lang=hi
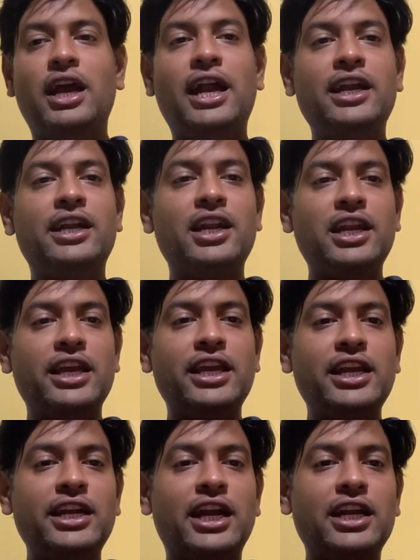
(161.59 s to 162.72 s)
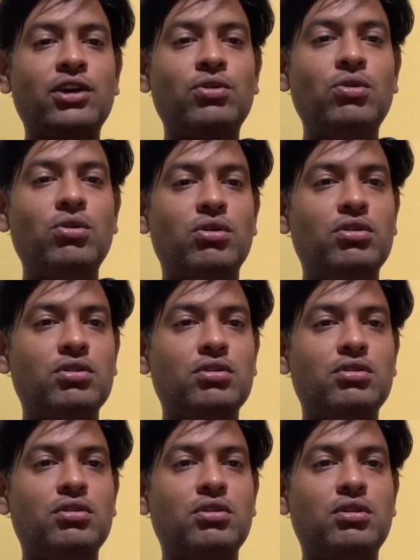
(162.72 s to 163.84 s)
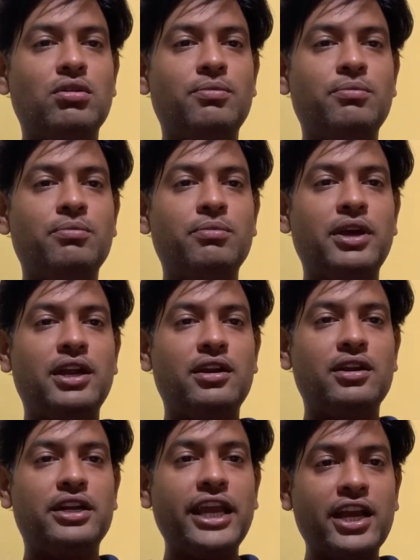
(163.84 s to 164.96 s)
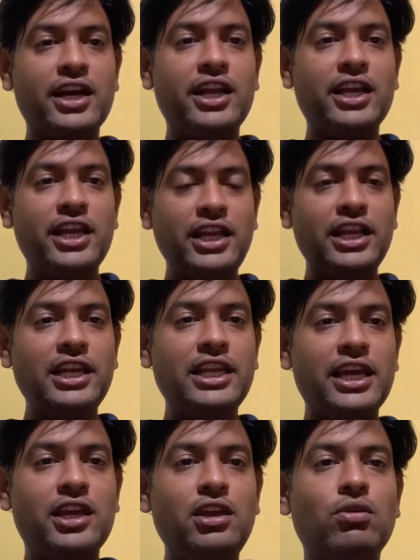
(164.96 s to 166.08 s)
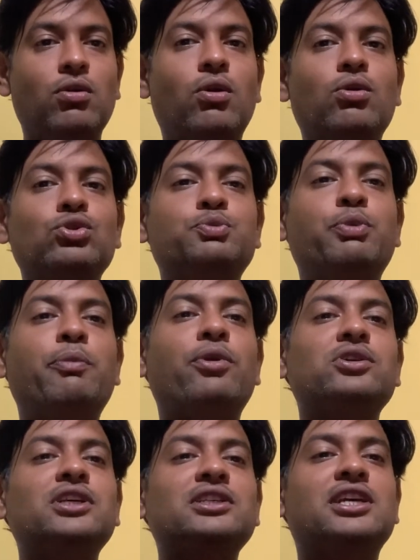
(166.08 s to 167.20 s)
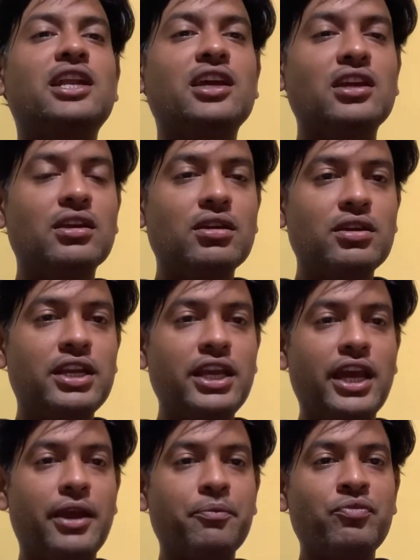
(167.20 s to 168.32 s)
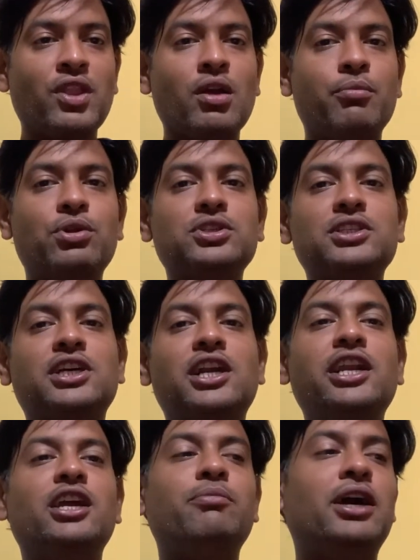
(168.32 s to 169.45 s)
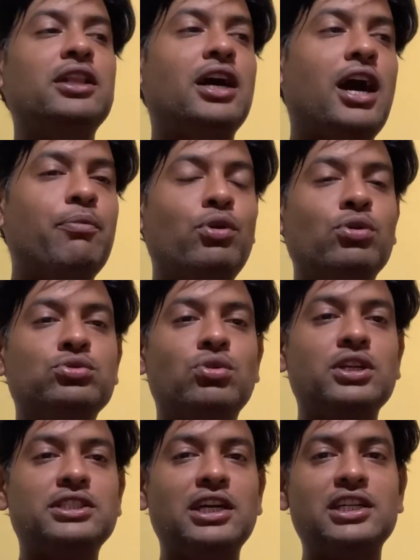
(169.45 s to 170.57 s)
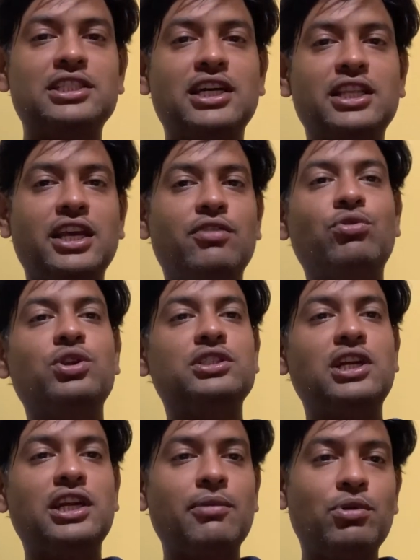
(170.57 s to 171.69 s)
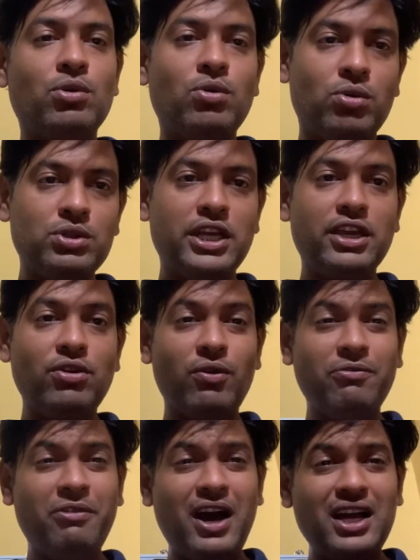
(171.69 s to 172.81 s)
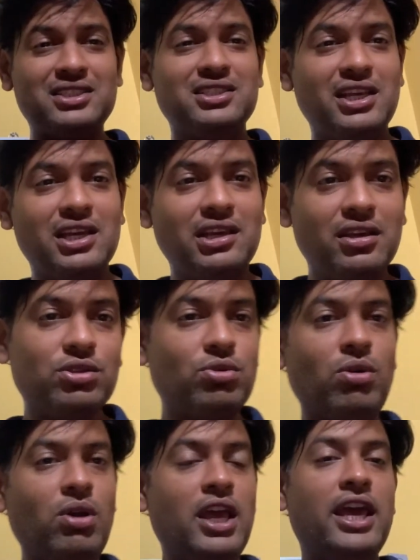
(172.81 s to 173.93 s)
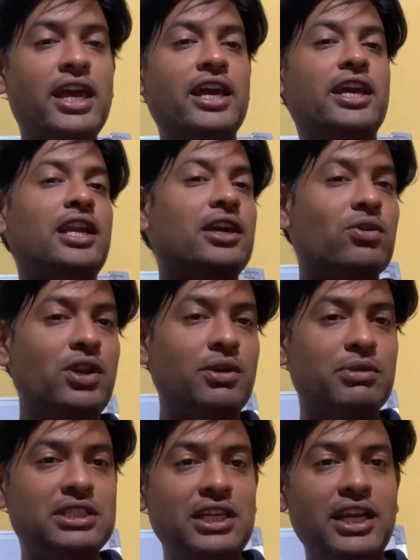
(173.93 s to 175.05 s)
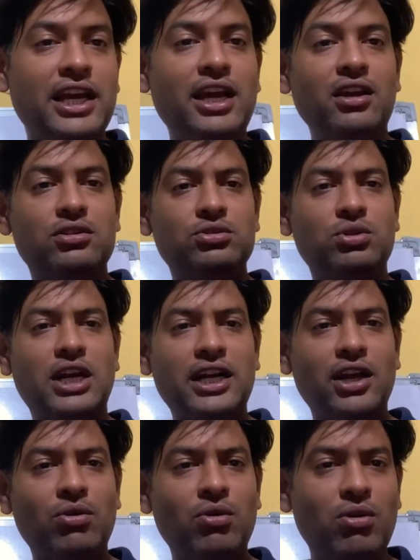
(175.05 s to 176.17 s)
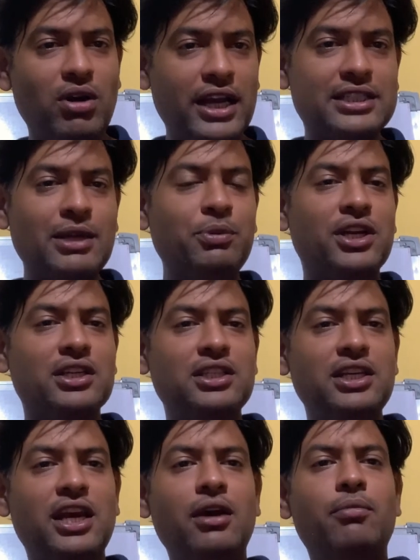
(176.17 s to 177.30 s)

एंटर लेगी यानी डाटा को टेक करेगी यानी कि लेगी और उस पर प्रोसेस करेगी ठीक है प्रोसेस करने के बाद आप लोग जो रिजल्ट चाहते हैं वो रिजल्ट आप लोगों को देगी और फास्ट देगी तो एक इलेक्ट्रॉनिक मशीन है जो डाटा को एक्सेप्ट करती है